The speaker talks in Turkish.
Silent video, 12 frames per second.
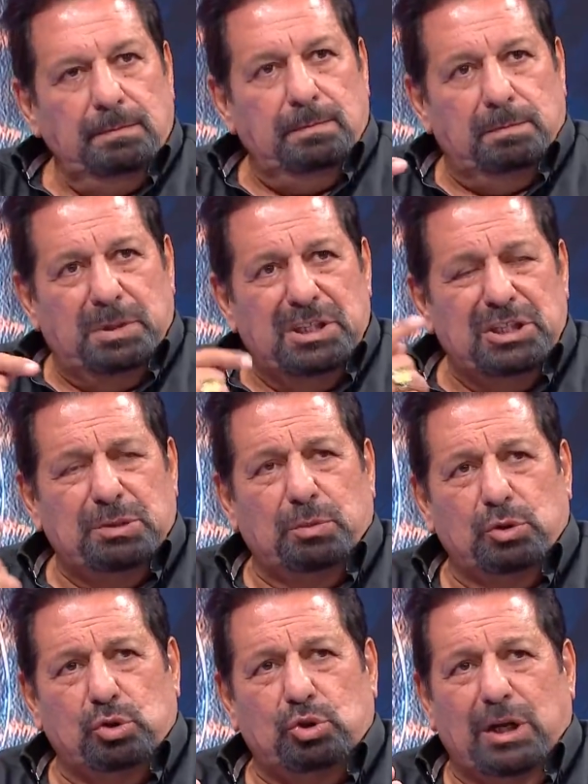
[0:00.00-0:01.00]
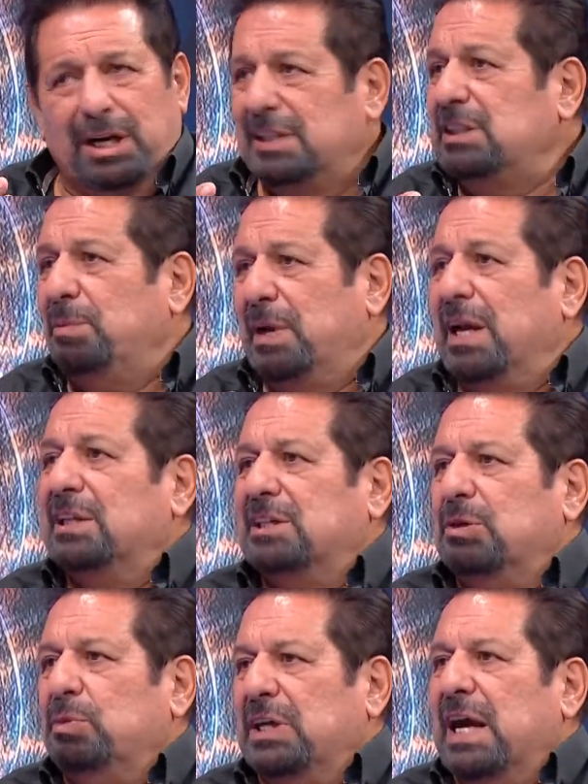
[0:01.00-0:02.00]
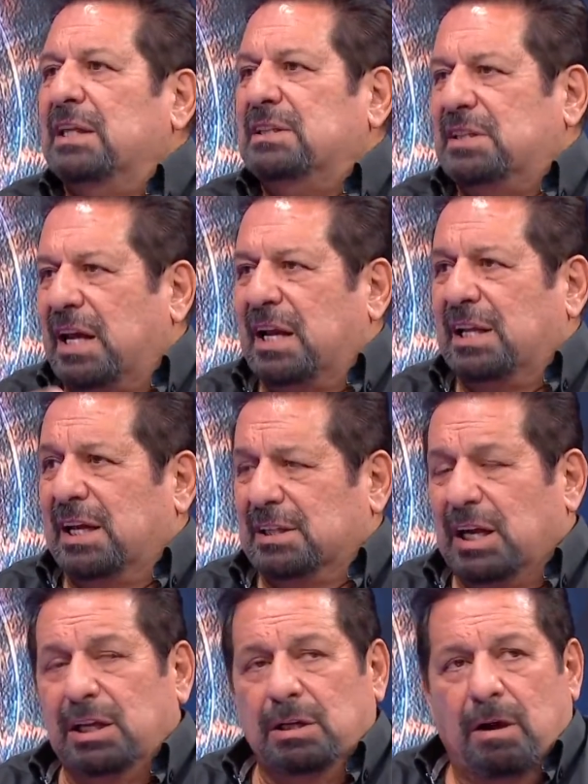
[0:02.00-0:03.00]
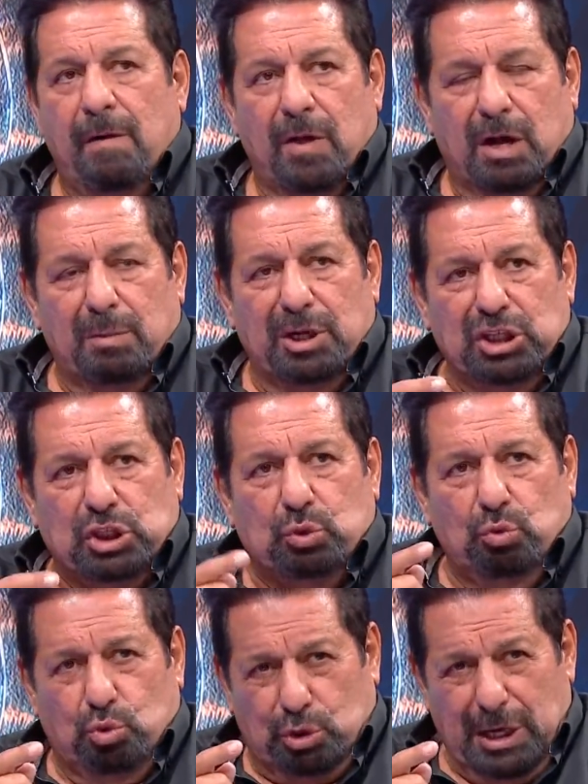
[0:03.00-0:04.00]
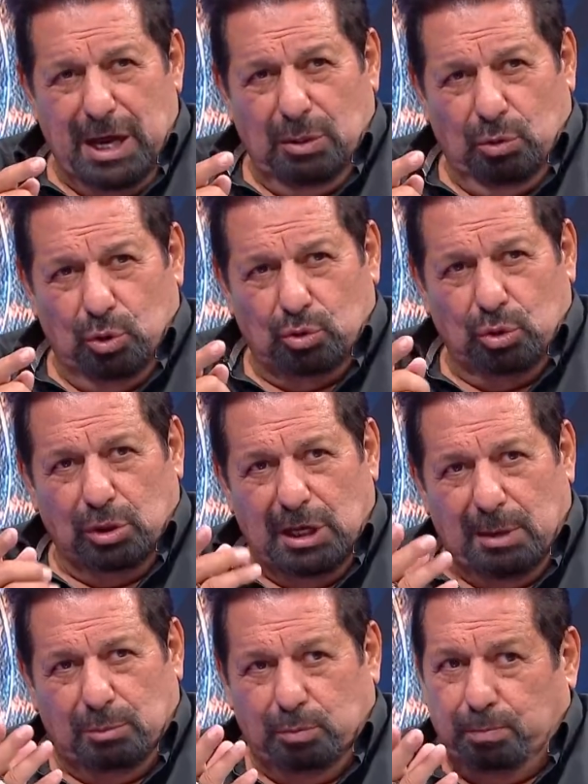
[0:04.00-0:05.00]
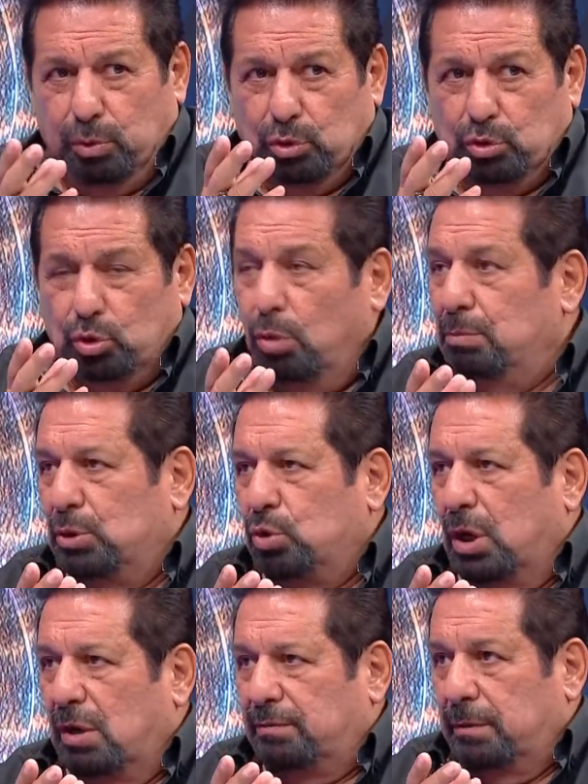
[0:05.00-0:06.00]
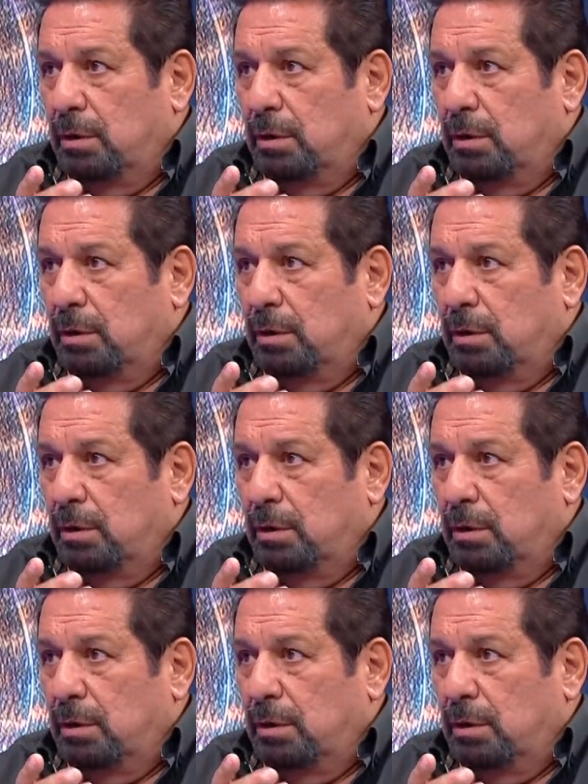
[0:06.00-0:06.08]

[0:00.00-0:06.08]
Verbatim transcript: birinci pozisyon herkese penaltı gibi geldi seyrederken. Ama 2-3'te diyorsun ki ya bu pozisyon bir tuhaf.